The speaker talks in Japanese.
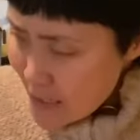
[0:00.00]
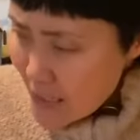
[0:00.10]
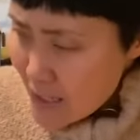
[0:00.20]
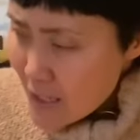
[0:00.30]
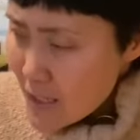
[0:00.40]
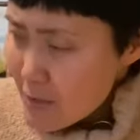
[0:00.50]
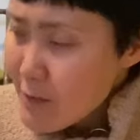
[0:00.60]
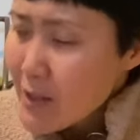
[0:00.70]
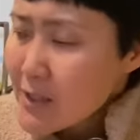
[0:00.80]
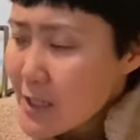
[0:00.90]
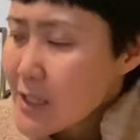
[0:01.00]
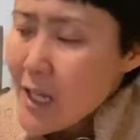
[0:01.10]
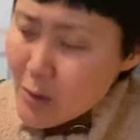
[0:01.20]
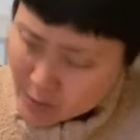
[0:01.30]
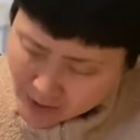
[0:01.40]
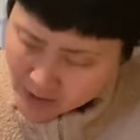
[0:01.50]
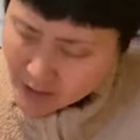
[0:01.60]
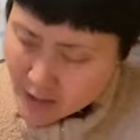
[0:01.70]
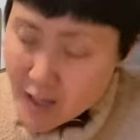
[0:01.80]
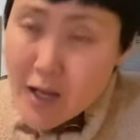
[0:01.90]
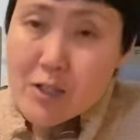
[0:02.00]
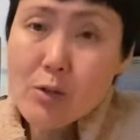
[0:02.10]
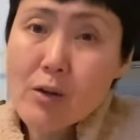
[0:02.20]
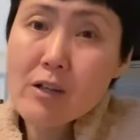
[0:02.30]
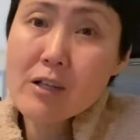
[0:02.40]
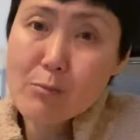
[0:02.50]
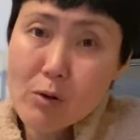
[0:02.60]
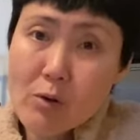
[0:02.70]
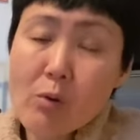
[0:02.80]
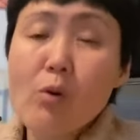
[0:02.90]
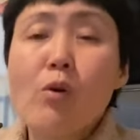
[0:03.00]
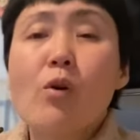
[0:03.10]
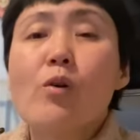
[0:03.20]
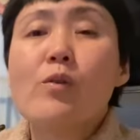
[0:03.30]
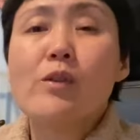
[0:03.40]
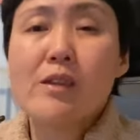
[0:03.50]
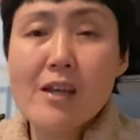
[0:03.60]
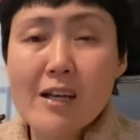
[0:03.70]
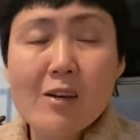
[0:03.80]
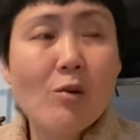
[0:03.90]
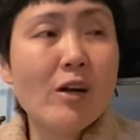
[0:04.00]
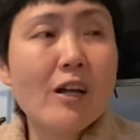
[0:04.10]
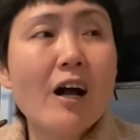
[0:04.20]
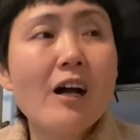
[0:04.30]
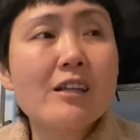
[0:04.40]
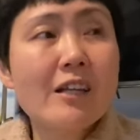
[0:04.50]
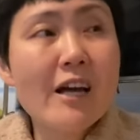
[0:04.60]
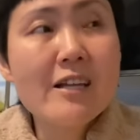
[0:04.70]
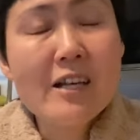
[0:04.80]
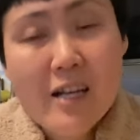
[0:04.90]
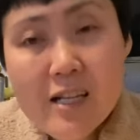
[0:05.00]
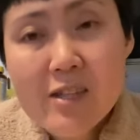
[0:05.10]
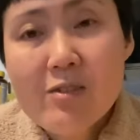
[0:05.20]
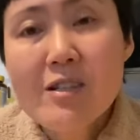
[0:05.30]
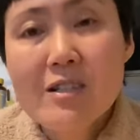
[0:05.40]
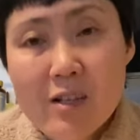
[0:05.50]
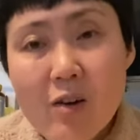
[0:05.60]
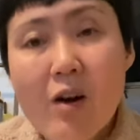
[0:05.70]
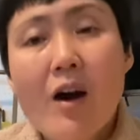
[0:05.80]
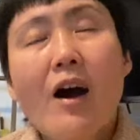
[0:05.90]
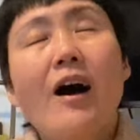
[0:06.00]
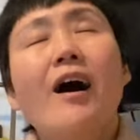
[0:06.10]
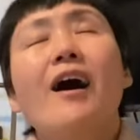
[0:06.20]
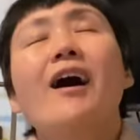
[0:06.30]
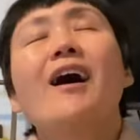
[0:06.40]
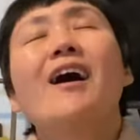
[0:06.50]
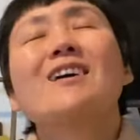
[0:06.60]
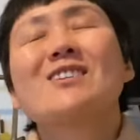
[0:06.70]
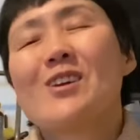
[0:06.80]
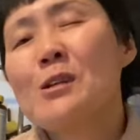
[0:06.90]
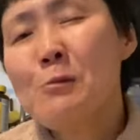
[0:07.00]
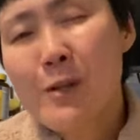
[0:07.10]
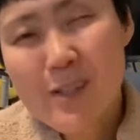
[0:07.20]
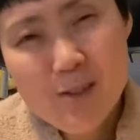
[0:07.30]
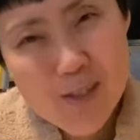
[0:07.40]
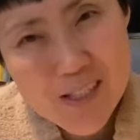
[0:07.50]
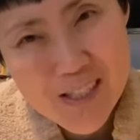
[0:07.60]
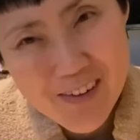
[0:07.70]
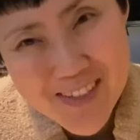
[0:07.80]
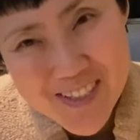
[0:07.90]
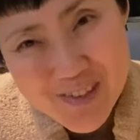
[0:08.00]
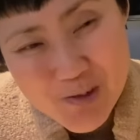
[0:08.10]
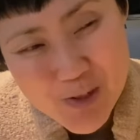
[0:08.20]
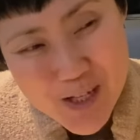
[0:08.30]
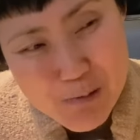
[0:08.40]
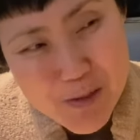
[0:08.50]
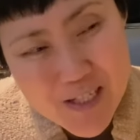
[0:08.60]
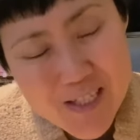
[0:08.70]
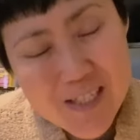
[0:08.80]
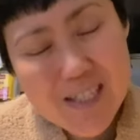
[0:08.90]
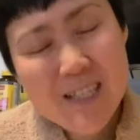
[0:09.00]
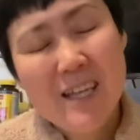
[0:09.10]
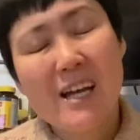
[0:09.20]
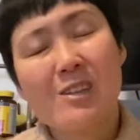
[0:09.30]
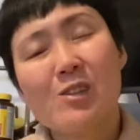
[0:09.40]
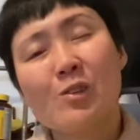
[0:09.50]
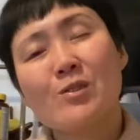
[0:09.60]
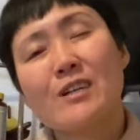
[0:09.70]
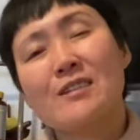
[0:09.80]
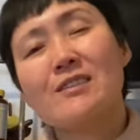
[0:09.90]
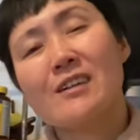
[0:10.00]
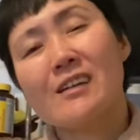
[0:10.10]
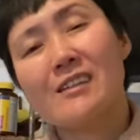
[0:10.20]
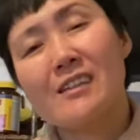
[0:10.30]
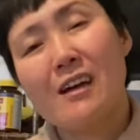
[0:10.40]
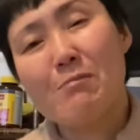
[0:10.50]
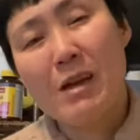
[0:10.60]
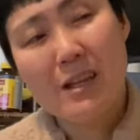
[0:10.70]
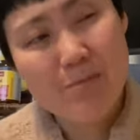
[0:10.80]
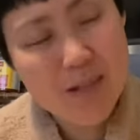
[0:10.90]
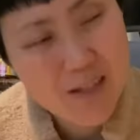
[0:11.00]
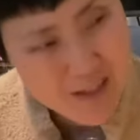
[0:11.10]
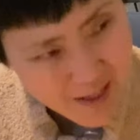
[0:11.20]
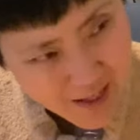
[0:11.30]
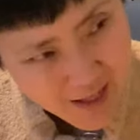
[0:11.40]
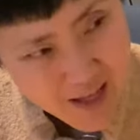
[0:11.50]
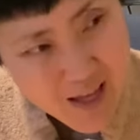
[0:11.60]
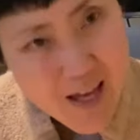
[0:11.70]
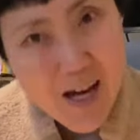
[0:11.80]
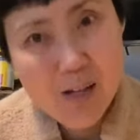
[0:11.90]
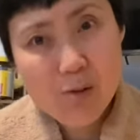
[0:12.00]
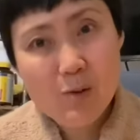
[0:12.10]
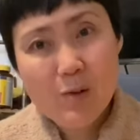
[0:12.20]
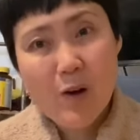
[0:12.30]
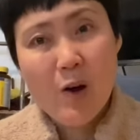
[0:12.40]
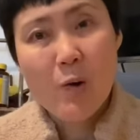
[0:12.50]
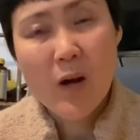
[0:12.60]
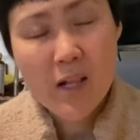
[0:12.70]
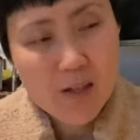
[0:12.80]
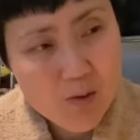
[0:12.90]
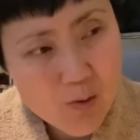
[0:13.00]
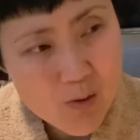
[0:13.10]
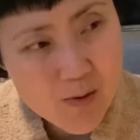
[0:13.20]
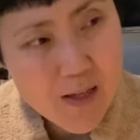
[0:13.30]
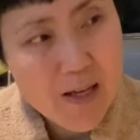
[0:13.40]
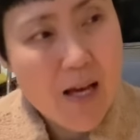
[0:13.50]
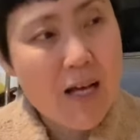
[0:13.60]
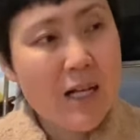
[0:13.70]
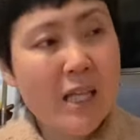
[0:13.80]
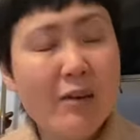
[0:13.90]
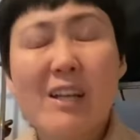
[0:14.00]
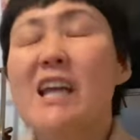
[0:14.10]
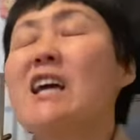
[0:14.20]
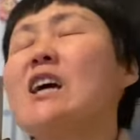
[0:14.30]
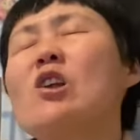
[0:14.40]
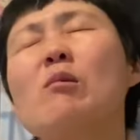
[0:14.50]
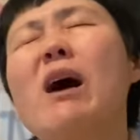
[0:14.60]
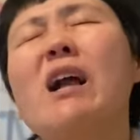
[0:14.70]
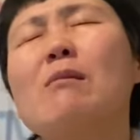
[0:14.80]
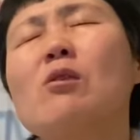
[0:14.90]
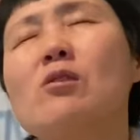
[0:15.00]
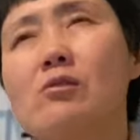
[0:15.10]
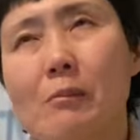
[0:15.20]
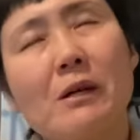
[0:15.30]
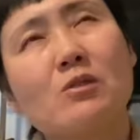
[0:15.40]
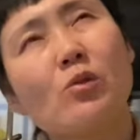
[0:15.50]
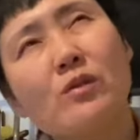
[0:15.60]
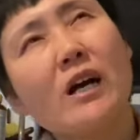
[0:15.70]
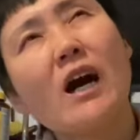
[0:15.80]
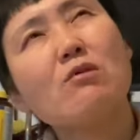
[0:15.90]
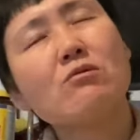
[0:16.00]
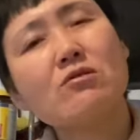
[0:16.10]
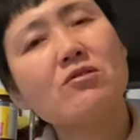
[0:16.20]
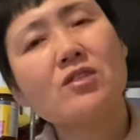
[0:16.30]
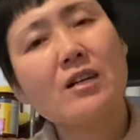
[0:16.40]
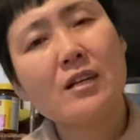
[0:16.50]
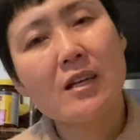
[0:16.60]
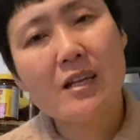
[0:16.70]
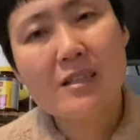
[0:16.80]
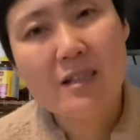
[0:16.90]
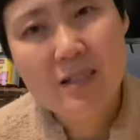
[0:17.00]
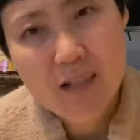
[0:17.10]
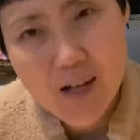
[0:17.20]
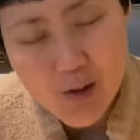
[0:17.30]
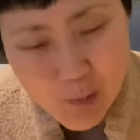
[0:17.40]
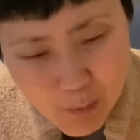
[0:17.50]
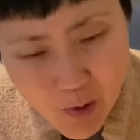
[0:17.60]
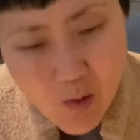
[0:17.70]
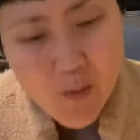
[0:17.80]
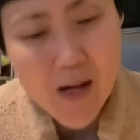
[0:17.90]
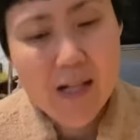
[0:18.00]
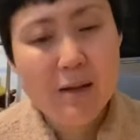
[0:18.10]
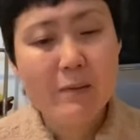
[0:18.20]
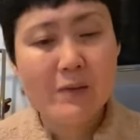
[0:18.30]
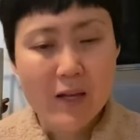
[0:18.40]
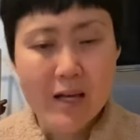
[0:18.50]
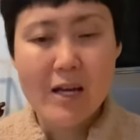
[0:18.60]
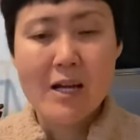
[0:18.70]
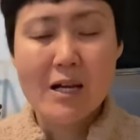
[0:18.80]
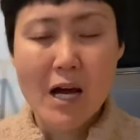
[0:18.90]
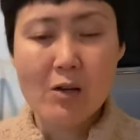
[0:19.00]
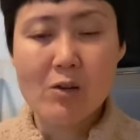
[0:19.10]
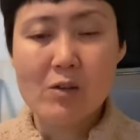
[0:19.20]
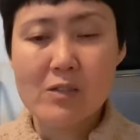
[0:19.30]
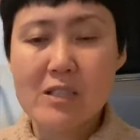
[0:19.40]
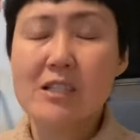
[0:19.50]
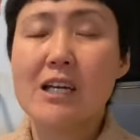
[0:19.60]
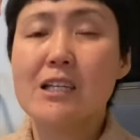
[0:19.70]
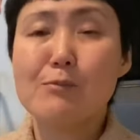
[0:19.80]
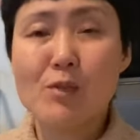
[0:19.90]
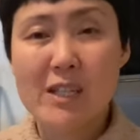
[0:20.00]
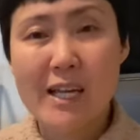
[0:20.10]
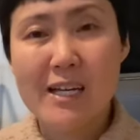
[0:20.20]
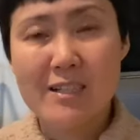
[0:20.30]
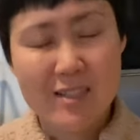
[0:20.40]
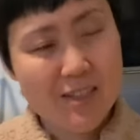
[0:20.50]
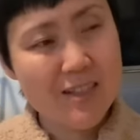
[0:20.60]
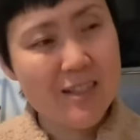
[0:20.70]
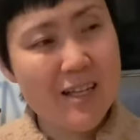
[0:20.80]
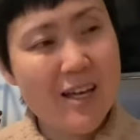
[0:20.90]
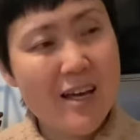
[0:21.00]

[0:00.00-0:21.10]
え分かっていたよね。それでもこんだけお金かかって大変だなって言うんですけど、それでも私は幸せでございます。やっと授かったベイビーね。あの、お金のことは、金は天下の回り物とか、まあそんな軽く言っちゃいけないんですけれども、お金をね、あの、真剣に向き合いつつ、